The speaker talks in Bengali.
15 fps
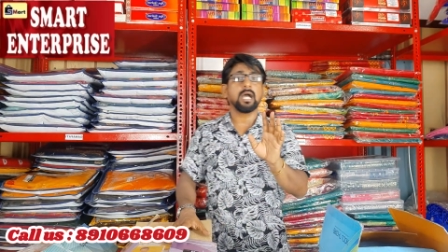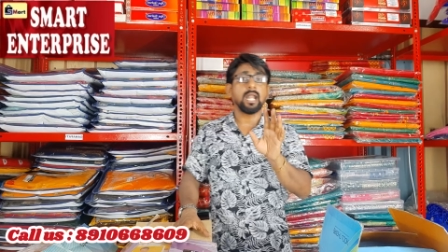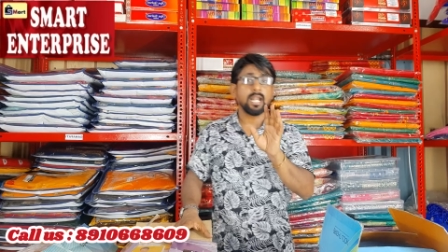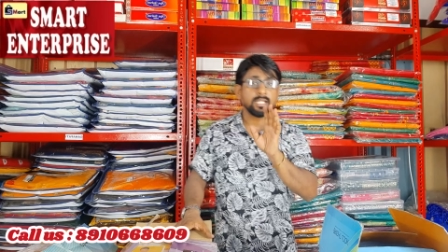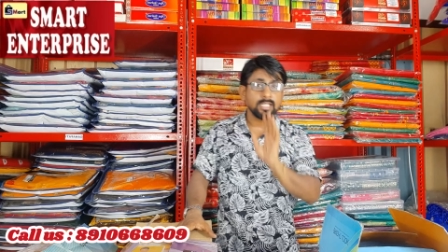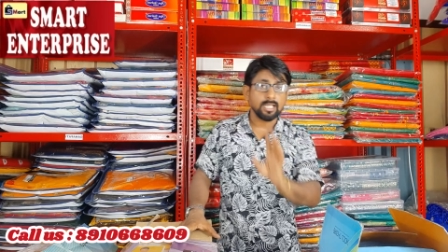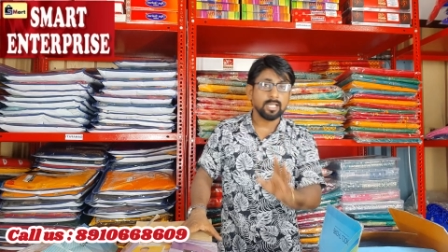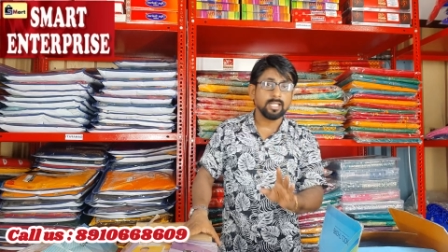
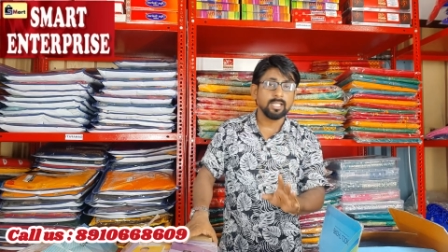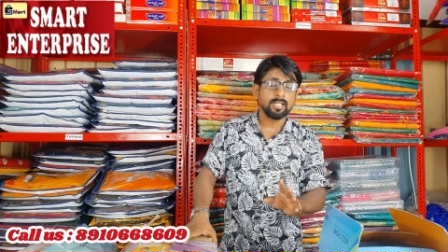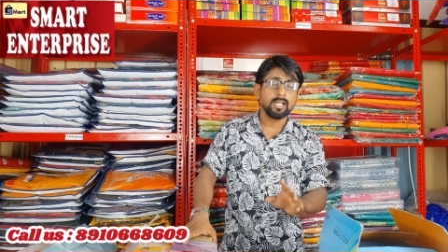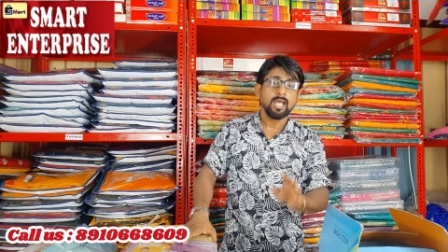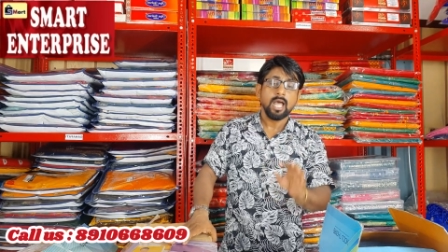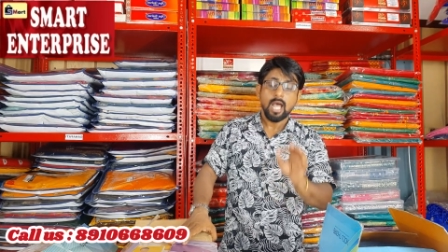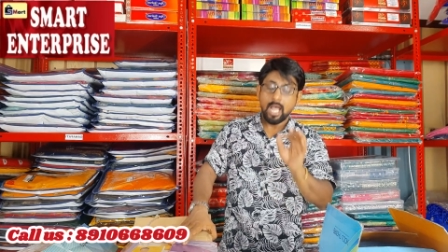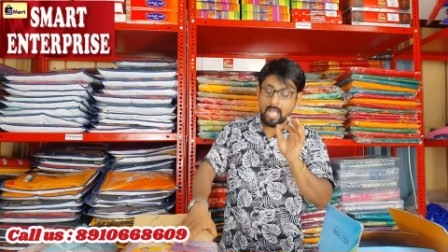আলাদা কালার
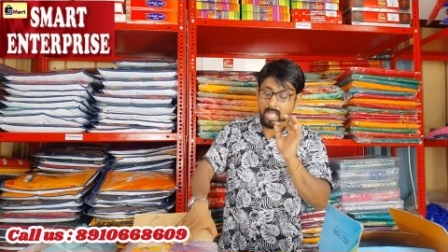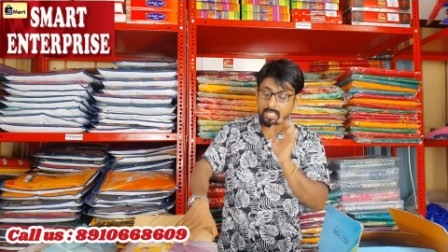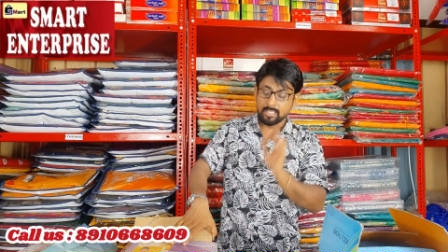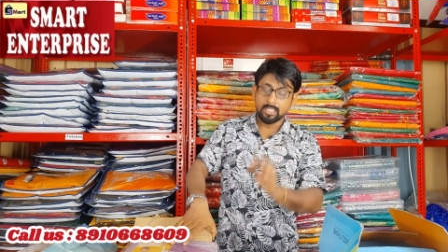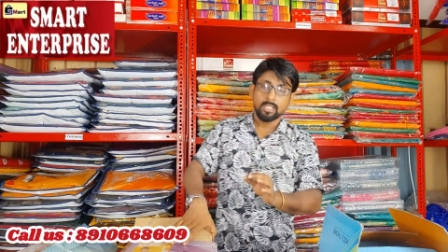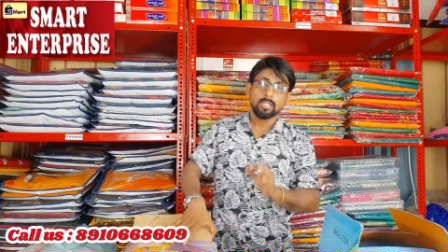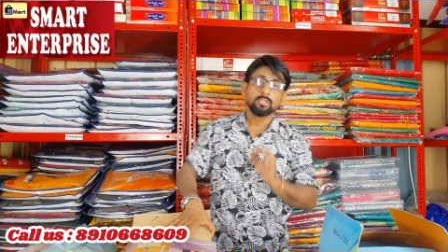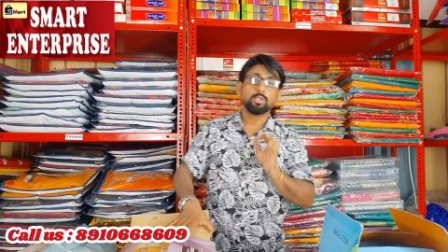আর
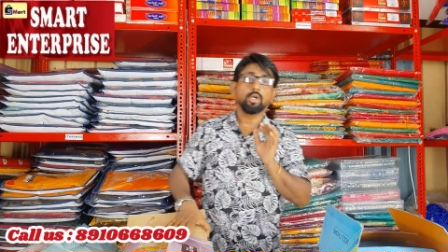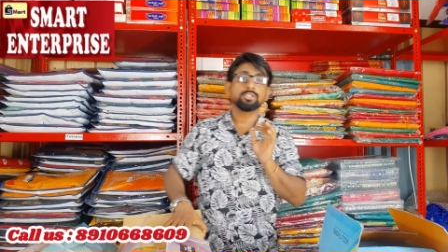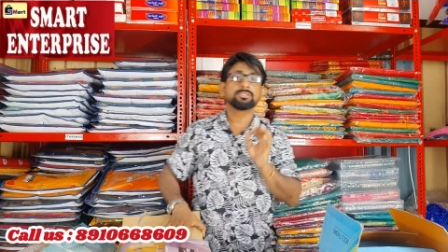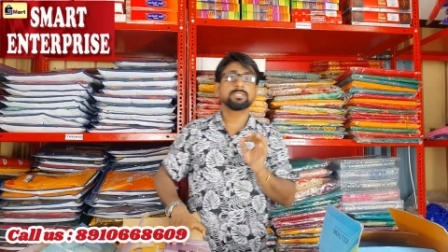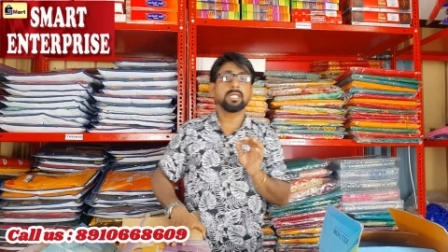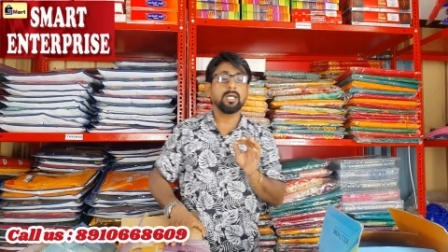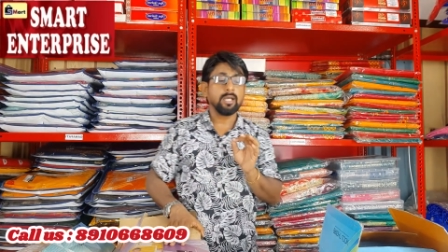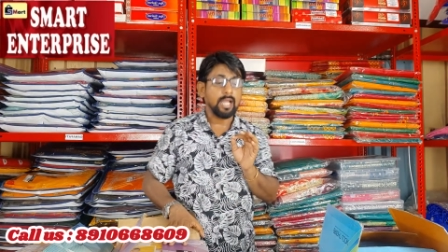
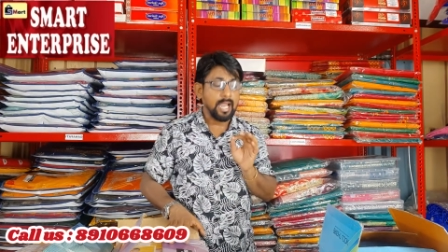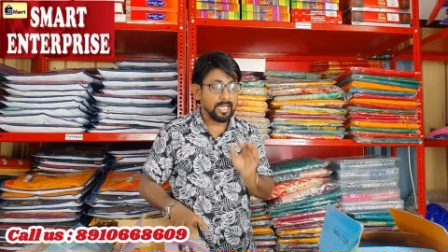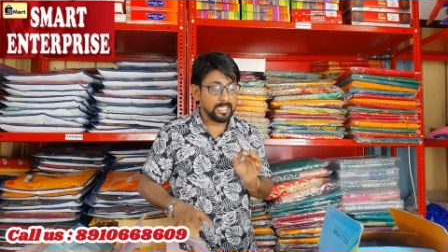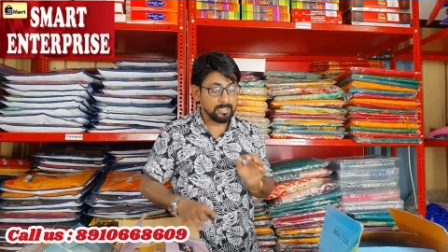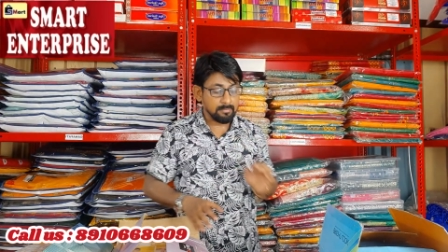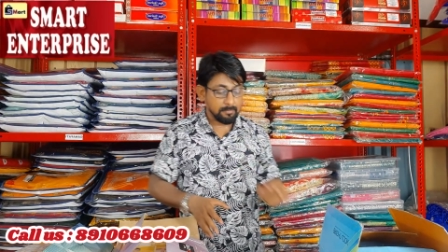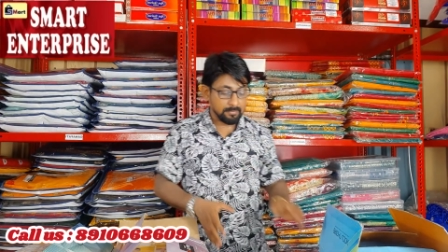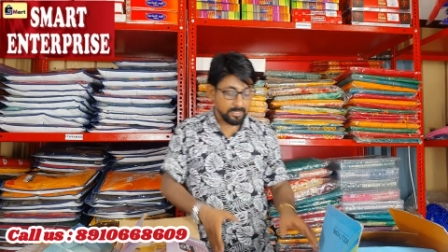দশটা
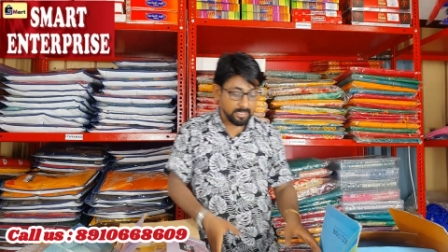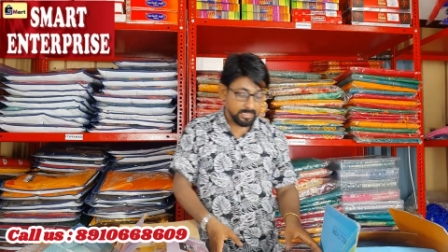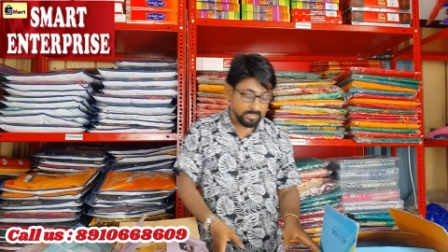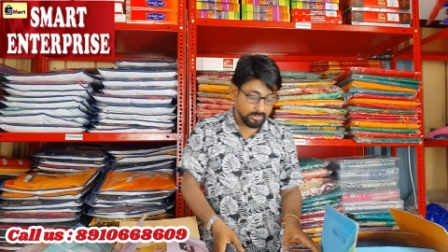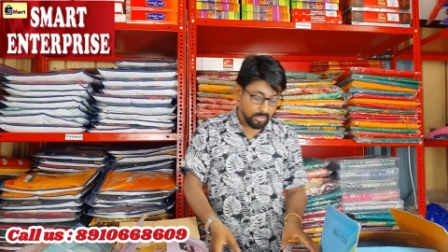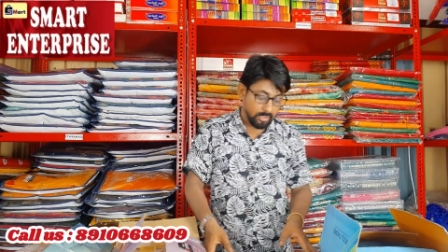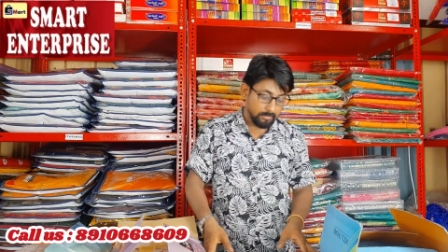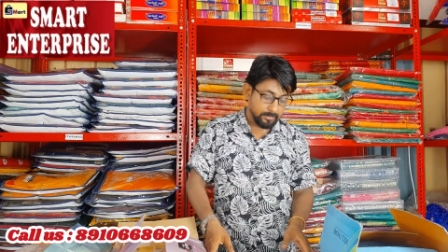আইটেম আপনাকে
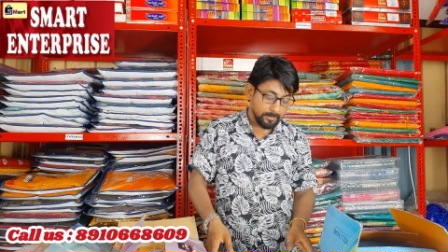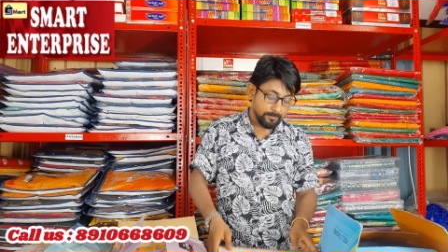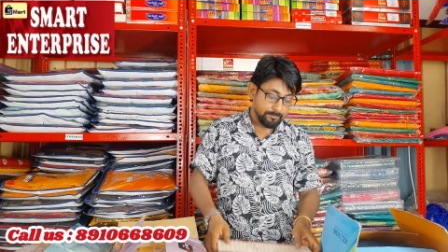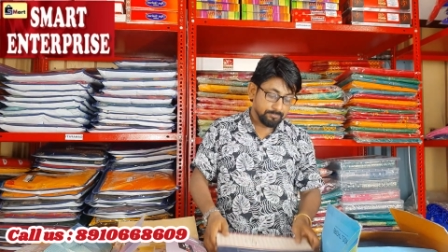নিতে হবে